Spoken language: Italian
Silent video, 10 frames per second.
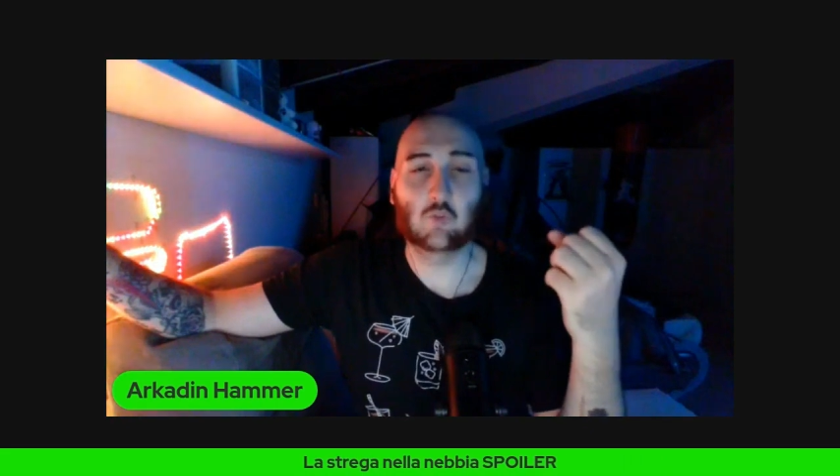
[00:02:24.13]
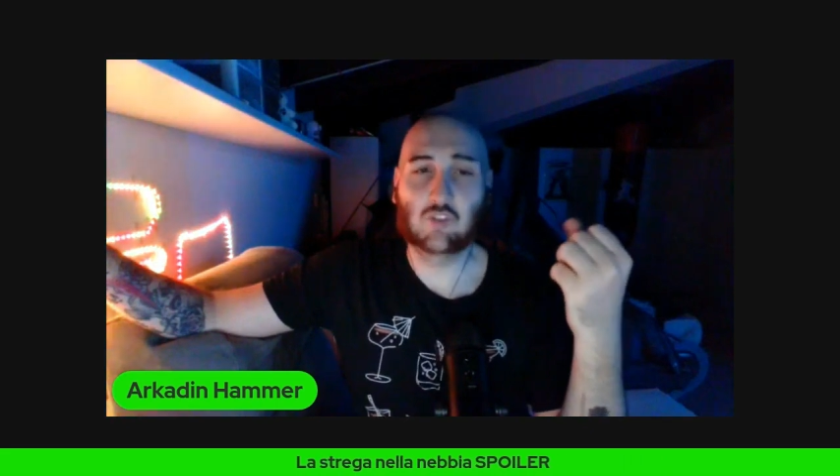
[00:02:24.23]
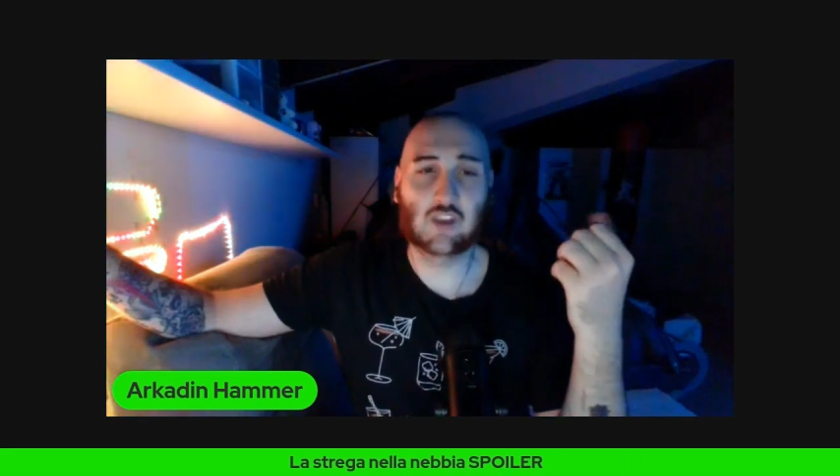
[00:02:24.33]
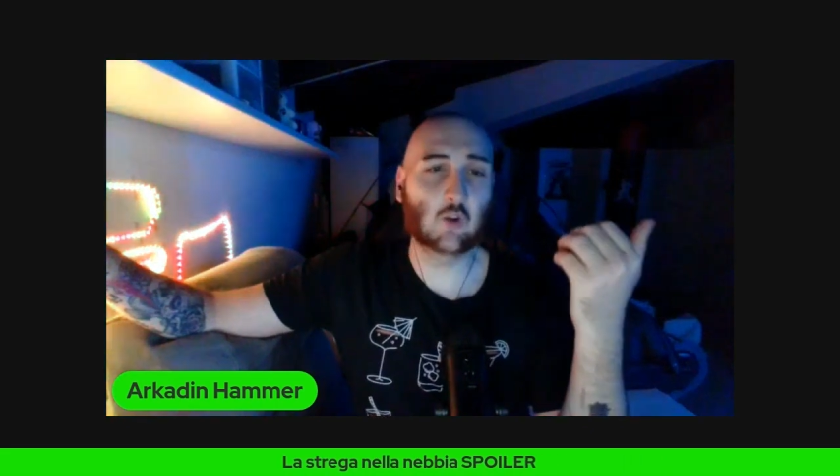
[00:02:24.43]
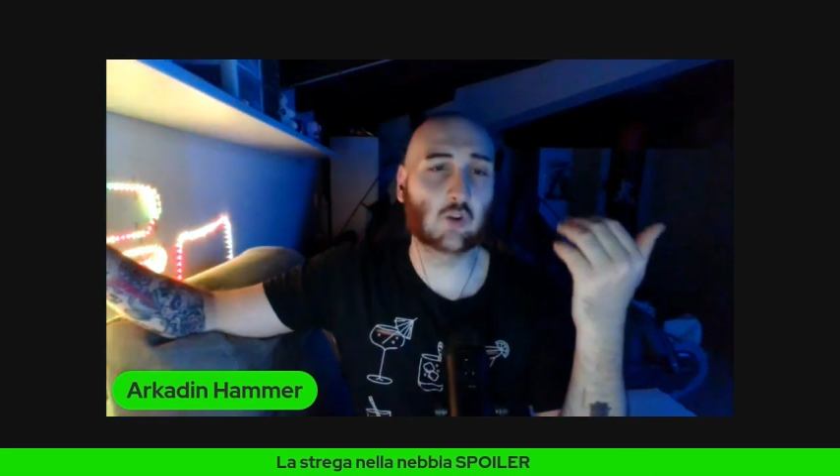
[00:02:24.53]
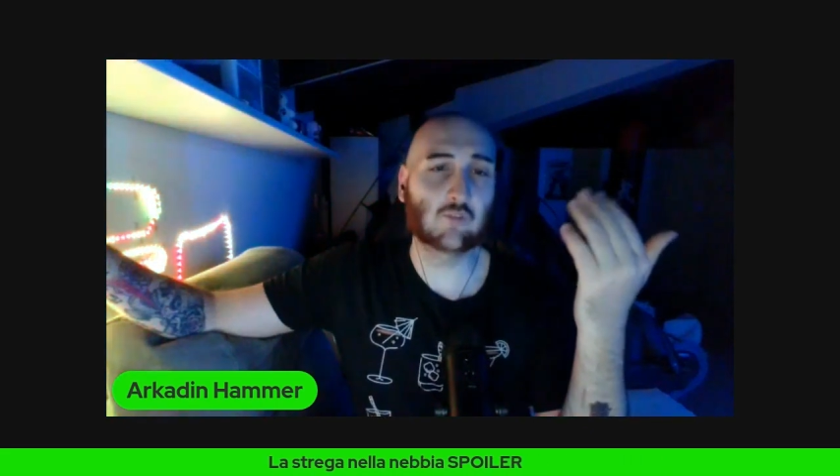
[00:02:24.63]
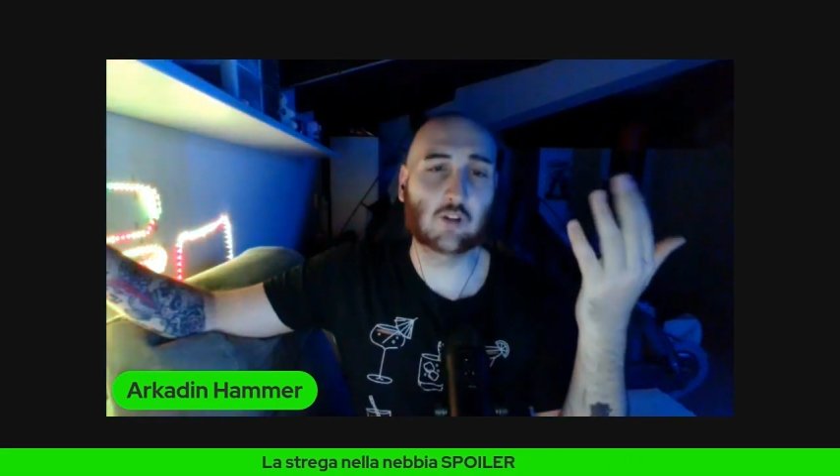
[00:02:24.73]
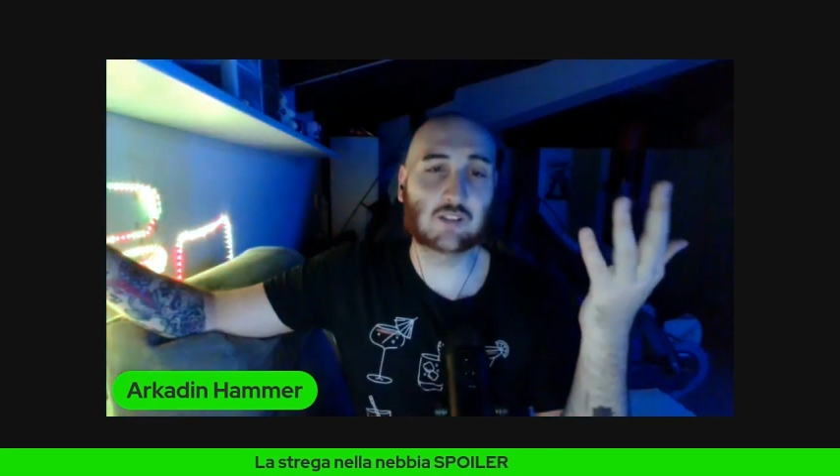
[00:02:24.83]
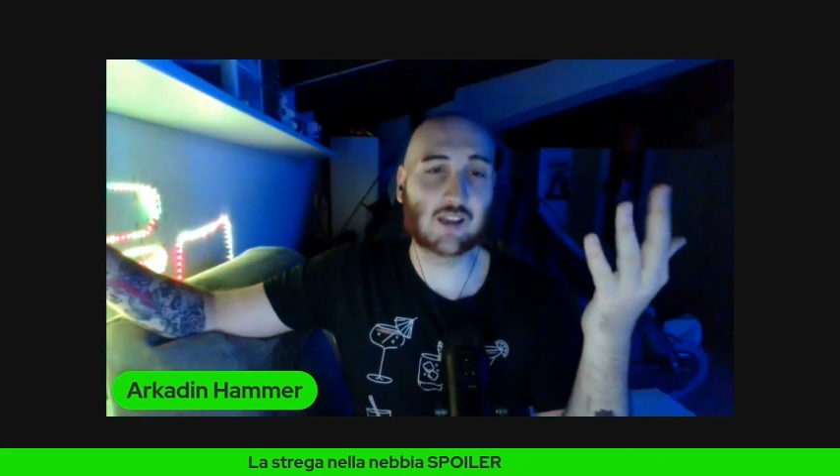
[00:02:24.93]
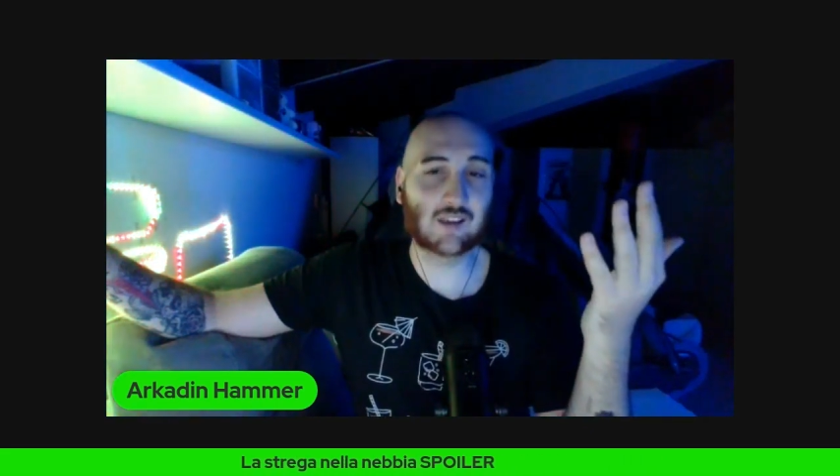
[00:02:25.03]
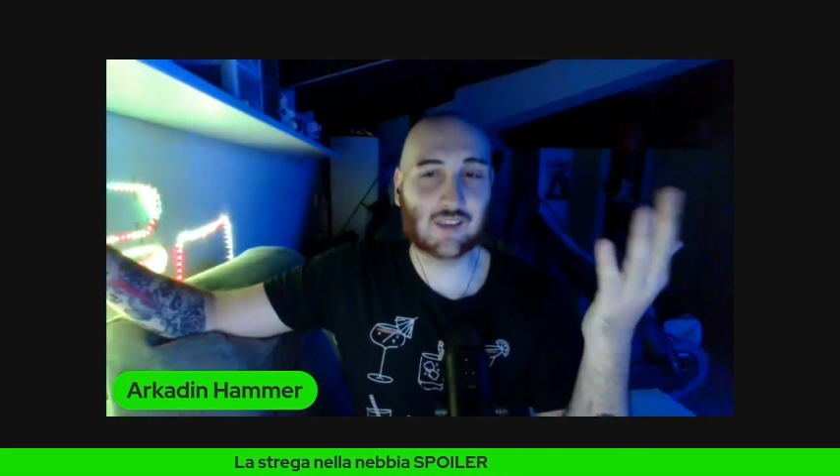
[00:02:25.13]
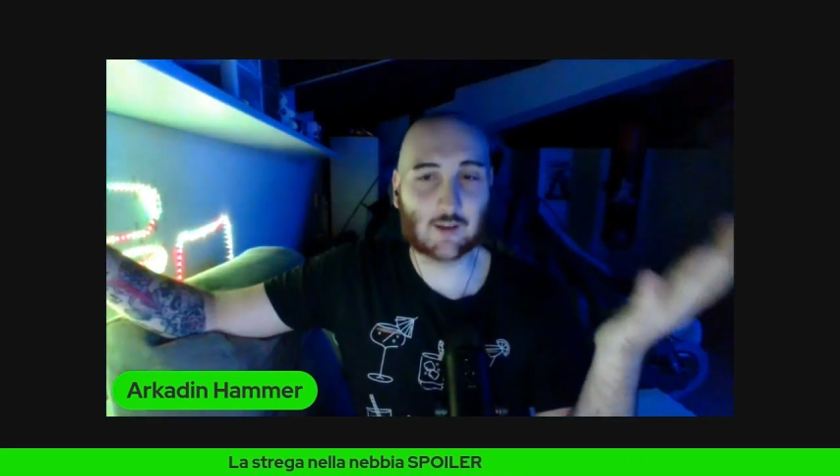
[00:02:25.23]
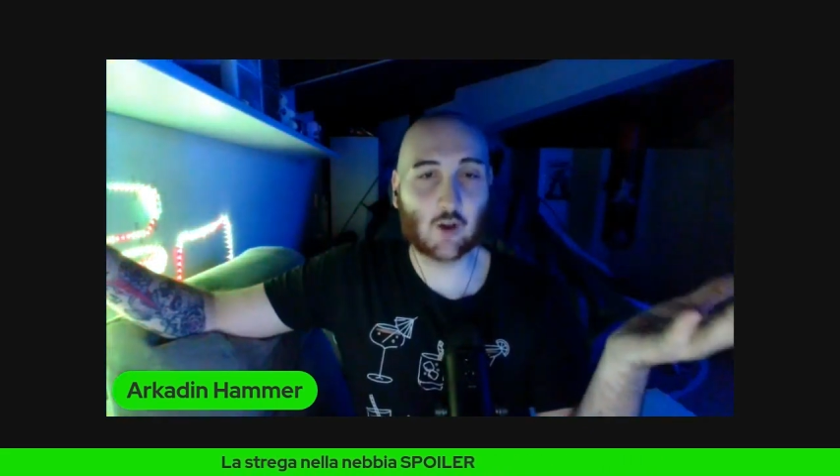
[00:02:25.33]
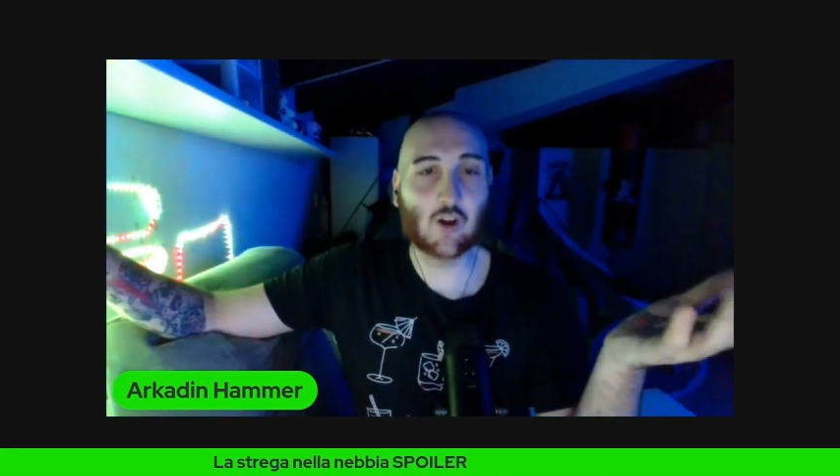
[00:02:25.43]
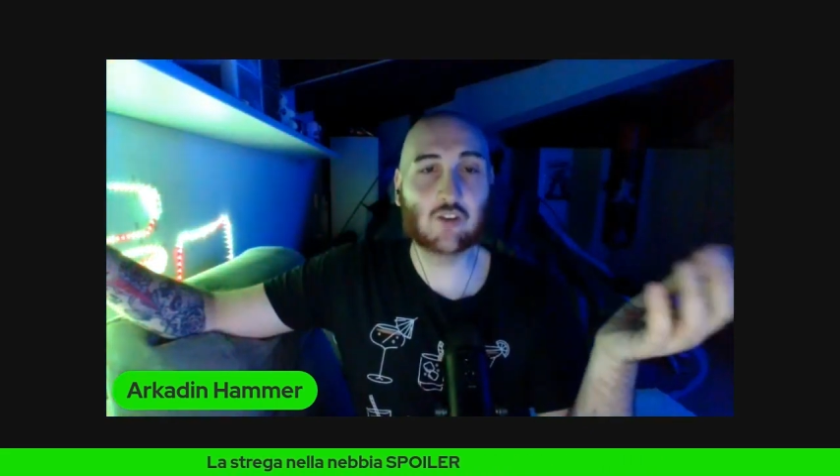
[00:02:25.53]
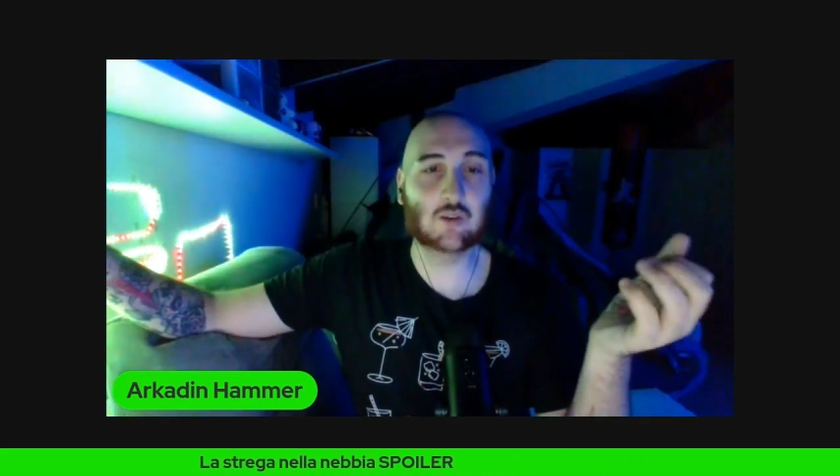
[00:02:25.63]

Viene coinvolta anche Goro